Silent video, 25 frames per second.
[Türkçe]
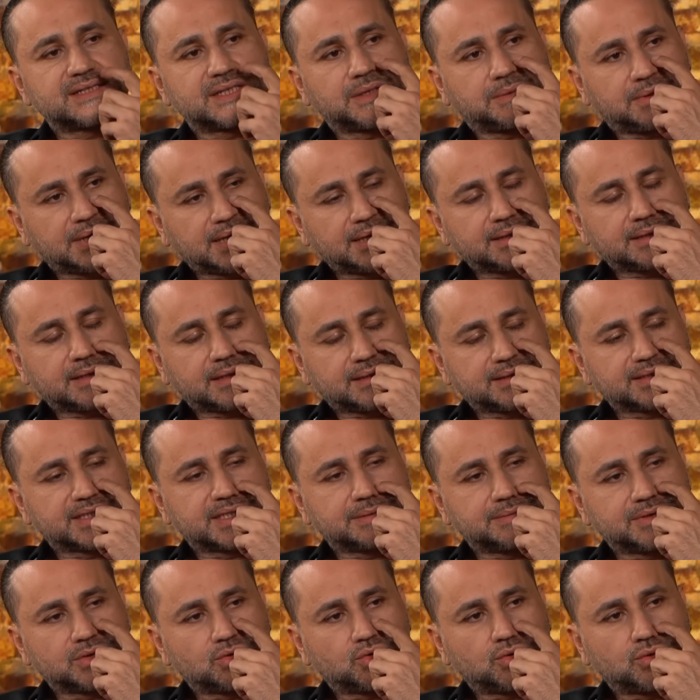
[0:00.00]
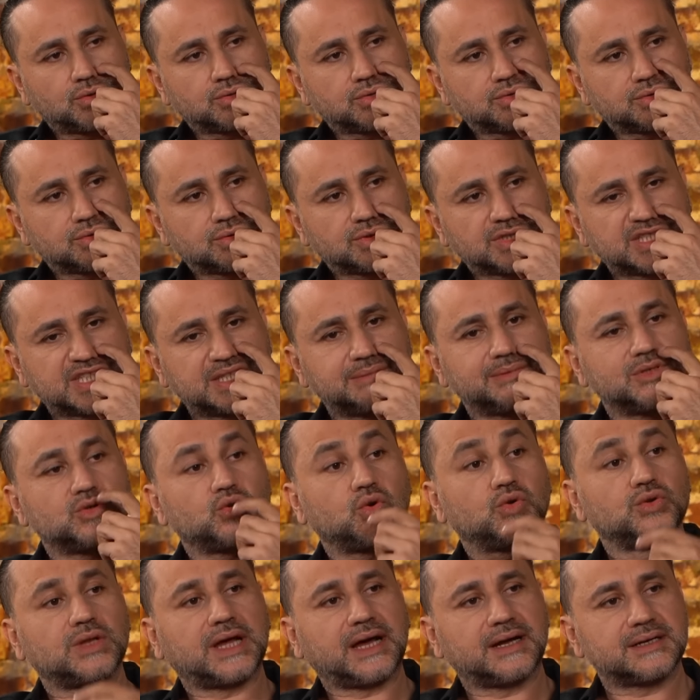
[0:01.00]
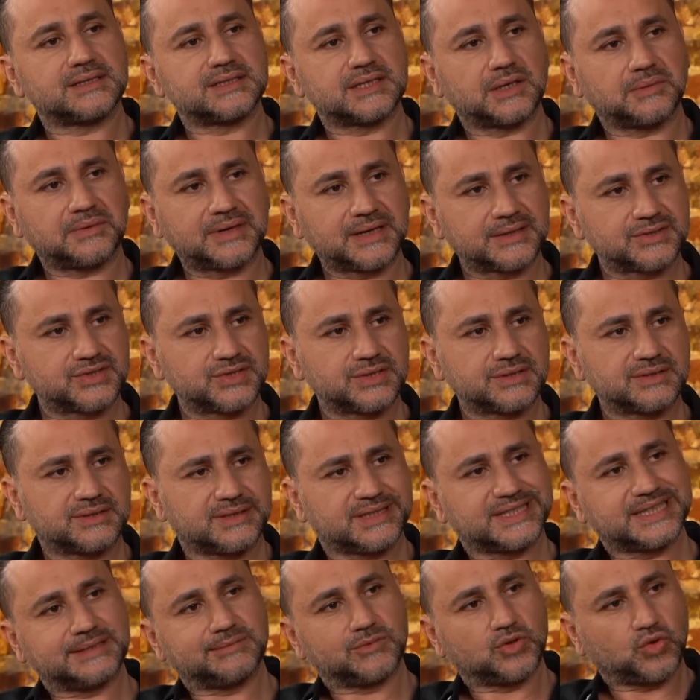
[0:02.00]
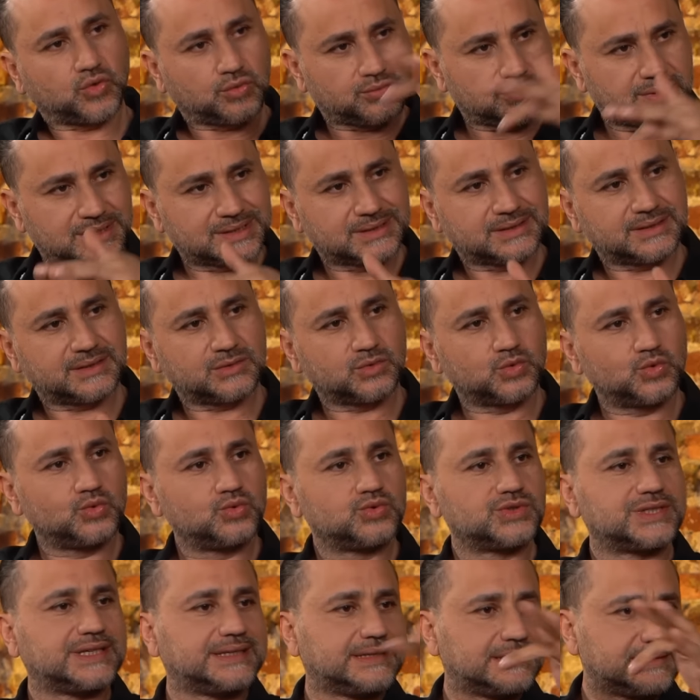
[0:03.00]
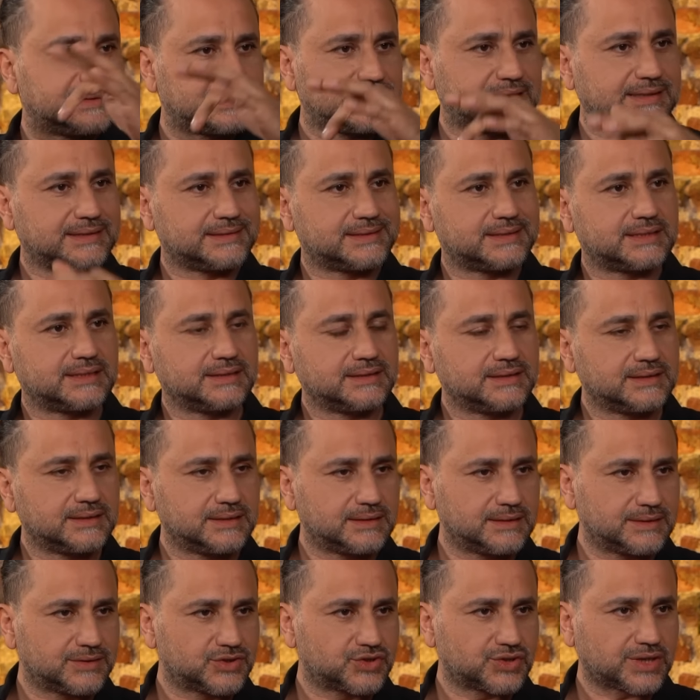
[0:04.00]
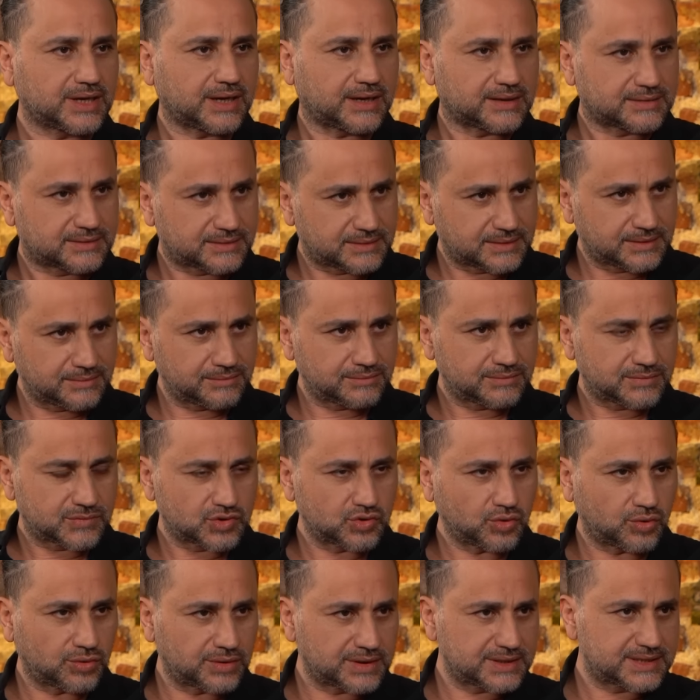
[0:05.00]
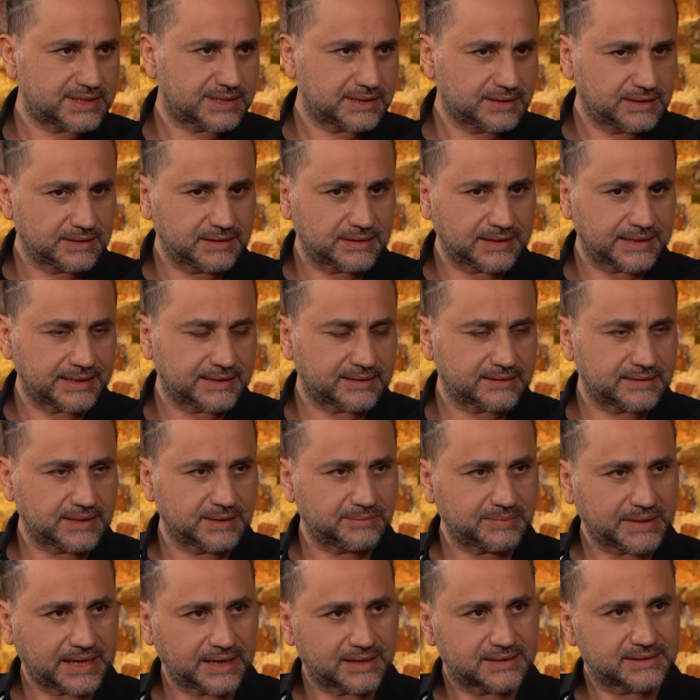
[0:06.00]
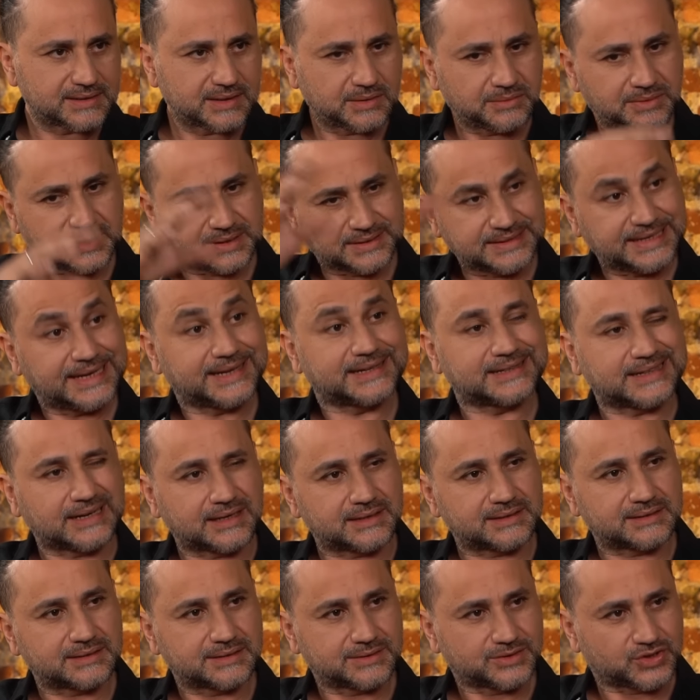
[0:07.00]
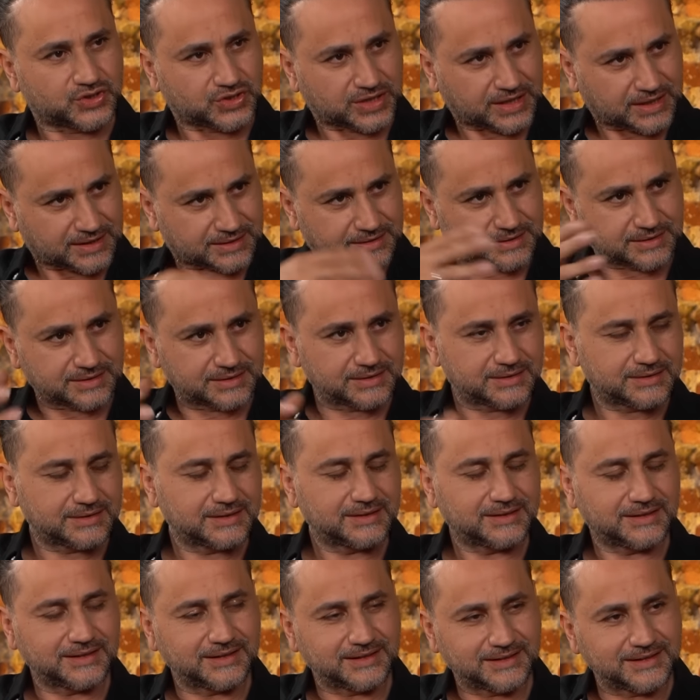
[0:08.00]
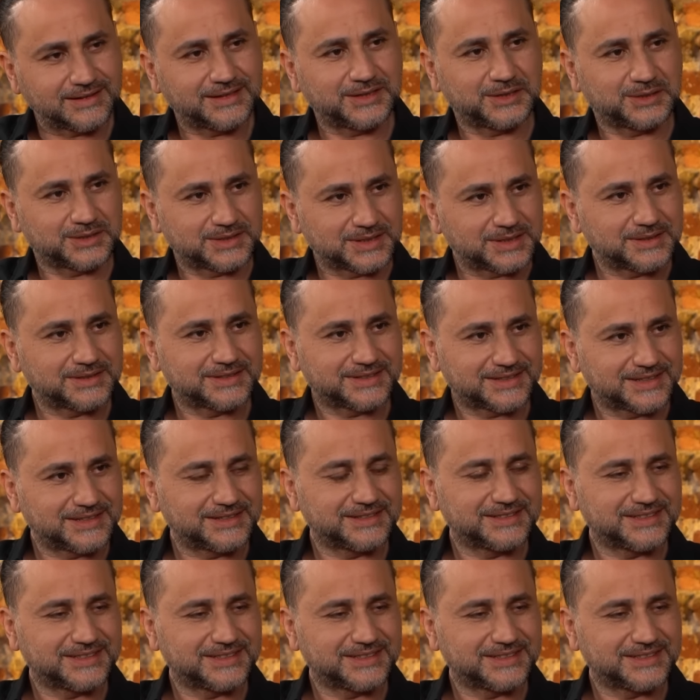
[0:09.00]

sabah aynen 2010 2010 her sabah çıktı. 2011'de de Gülsen'in Ten'in single'ını çıkarttım. Sonra single'ı ekleyip her sabah tekrar çıkarttık. Ha, o yüzden. Ha, evet evet, okay.